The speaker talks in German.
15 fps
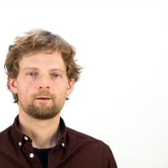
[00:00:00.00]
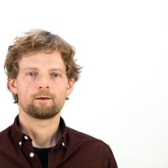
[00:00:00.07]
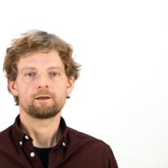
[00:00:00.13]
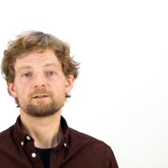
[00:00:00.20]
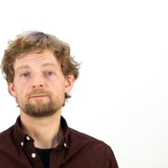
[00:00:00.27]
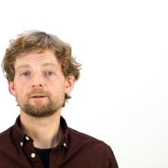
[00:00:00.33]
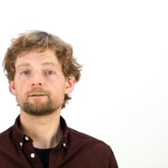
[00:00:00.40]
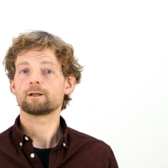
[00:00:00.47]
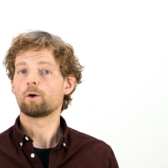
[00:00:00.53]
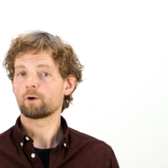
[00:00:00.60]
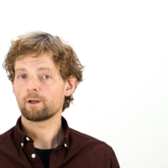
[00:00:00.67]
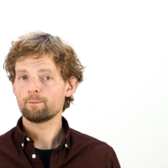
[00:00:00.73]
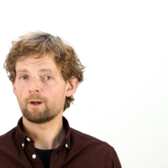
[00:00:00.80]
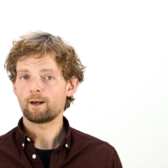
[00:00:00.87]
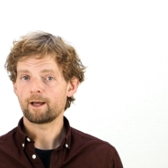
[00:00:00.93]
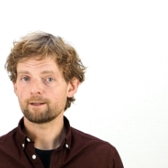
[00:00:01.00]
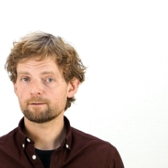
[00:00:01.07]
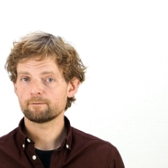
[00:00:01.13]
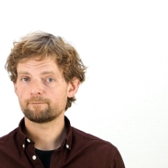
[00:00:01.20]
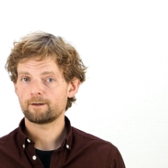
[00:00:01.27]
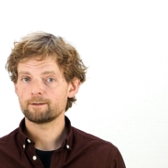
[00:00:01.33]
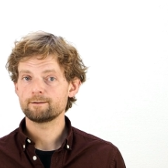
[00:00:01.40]
Es wird dir auch immer
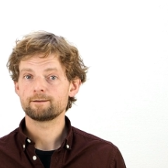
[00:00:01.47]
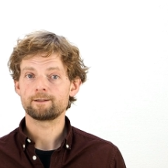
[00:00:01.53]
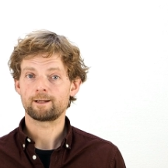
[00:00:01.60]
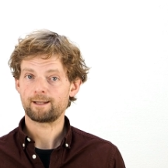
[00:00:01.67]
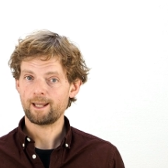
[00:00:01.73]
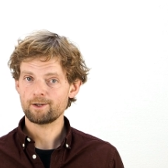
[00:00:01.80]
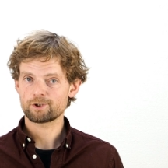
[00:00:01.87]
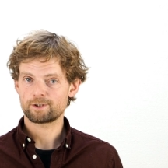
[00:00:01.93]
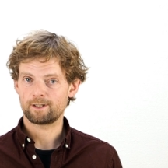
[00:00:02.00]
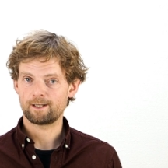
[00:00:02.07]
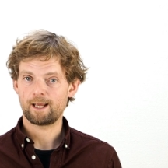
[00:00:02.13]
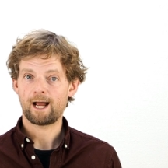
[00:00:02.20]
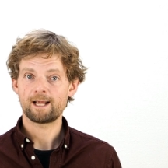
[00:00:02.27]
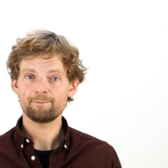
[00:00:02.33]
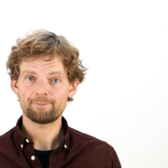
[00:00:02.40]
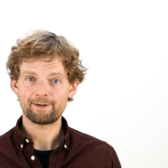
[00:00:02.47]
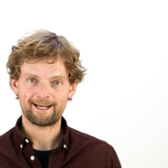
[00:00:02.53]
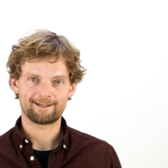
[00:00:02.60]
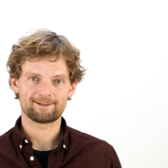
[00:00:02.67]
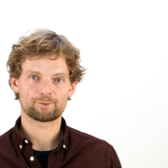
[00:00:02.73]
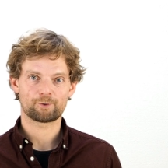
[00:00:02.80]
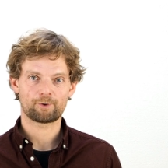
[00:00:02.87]
leichter fallen, dir Gegenstände
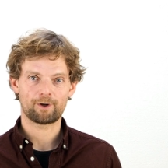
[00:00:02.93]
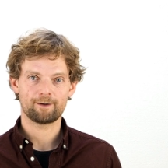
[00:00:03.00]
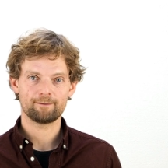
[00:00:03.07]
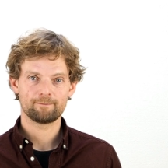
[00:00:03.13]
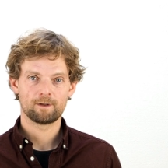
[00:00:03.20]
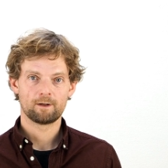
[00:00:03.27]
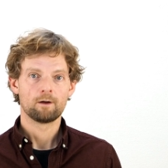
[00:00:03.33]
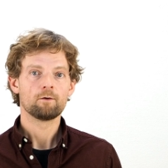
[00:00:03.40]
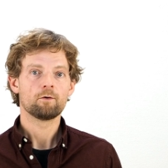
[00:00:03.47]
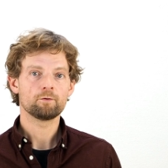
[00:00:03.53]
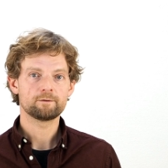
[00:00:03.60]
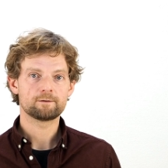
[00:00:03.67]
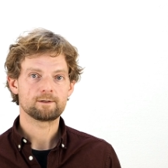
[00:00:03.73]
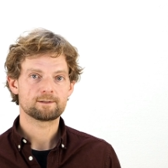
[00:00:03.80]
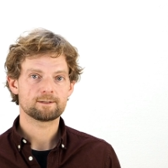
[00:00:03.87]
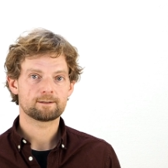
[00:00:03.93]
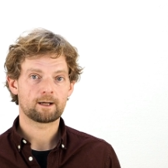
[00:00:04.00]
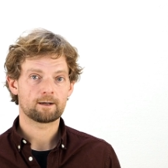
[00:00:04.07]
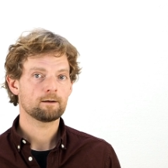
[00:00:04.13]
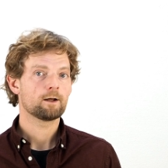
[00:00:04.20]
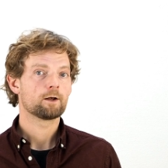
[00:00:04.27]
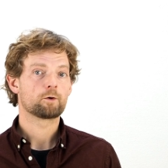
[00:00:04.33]
einprägen zu können und diese
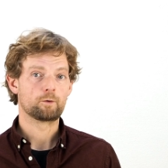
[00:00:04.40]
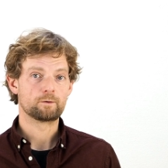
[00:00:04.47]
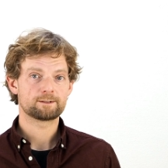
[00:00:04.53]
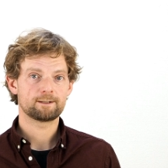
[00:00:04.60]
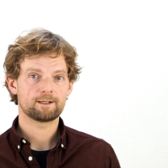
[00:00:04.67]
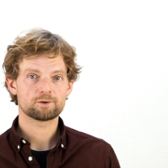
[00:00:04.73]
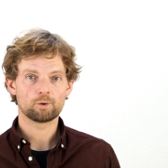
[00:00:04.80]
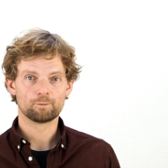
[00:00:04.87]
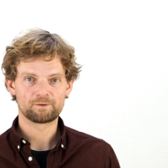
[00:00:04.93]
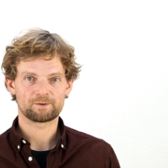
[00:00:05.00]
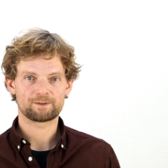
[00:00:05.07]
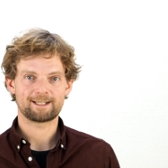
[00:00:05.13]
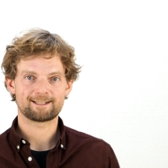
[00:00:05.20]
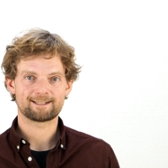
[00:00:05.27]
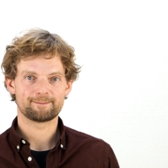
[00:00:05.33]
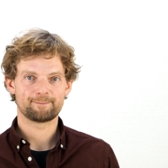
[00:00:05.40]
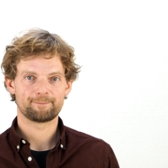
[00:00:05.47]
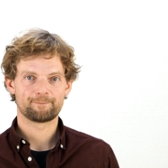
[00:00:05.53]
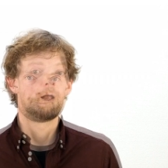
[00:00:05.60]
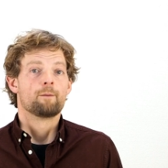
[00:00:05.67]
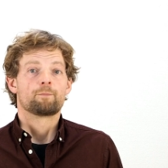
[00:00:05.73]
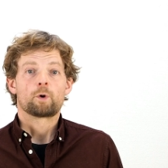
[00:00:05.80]
dann künstlerisch umzusetzen.
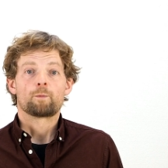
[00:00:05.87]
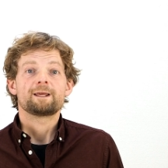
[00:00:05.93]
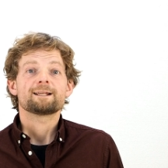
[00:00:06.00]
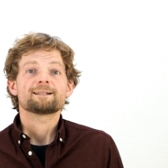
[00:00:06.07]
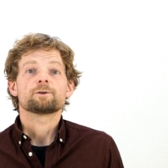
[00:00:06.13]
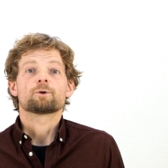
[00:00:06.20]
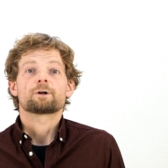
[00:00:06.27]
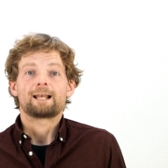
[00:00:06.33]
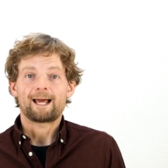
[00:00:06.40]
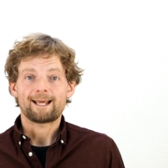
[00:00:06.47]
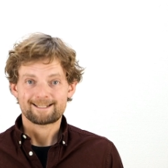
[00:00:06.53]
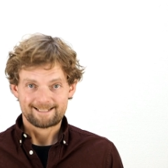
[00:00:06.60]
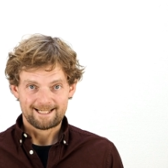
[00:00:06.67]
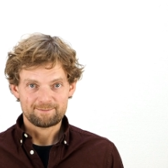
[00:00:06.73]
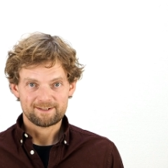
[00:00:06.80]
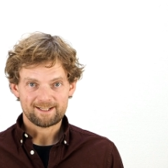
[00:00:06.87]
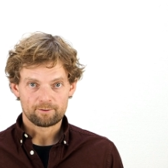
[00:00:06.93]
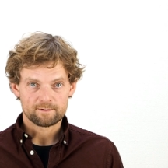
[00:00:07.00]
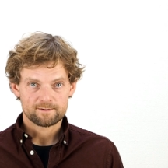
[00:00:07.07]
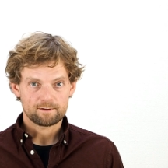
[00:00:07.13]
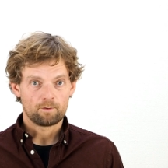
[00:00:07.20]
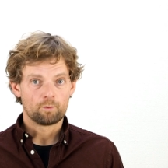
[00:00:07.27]
Probiere es doch gleich selbst
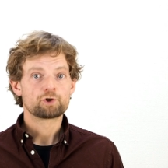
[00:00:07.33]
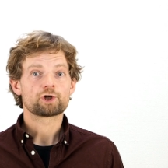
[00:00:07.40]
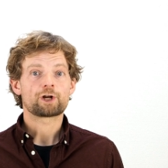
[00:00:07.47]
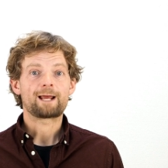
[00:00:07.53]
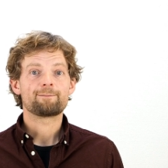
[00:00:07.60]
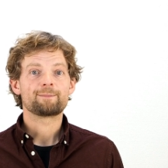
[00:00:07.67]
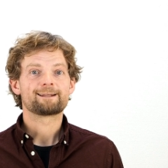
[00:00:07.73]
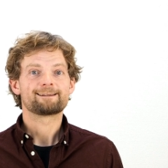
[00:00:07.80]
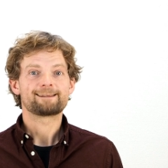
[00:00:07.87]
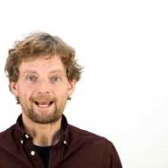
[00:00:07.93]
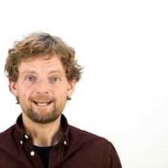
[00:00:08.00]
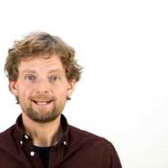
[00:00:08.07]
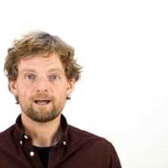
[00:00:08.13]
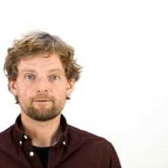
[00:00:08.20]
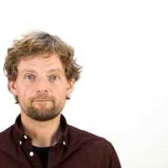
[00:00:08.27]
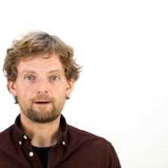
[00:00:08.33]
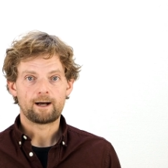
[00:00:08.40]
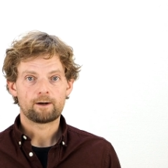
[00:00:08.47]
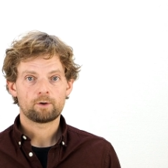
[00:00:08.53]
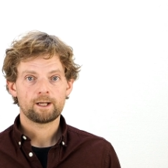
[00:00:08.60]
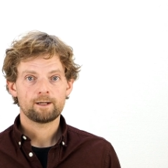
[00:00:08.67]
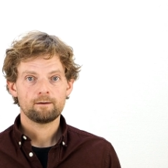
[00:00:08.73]
aus und schreib mir deine
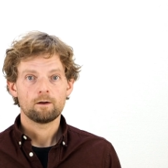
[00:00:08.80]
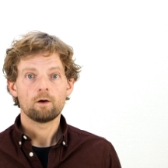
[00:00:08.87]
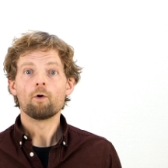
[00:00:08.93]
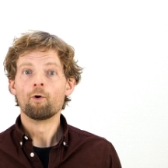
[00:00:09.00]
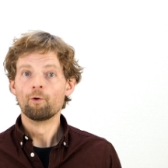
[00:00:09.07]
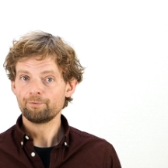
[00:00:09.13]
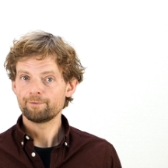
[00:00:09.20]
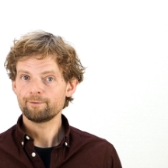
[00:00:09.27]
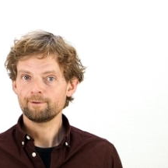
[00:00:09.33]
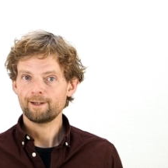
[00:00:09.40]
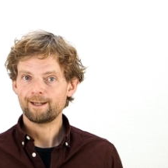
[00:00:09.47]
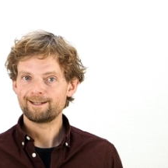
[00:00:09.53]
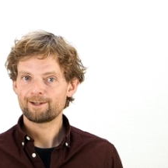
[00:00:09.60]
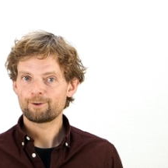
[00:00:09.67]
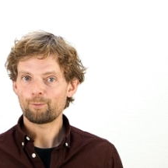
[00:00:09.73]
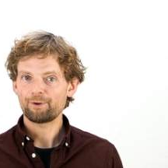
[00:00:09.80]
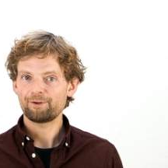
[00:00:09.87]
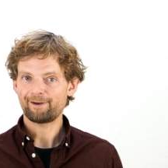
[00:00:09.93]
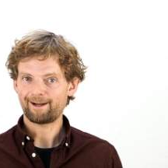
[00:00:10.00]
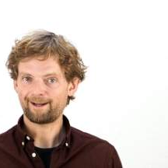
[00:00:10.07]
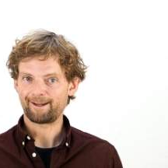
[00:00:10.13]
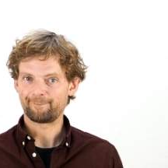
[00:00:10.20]
Erfahrungen unten in die
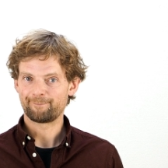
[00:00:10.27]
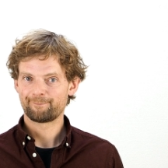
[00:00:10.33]
Kommentare.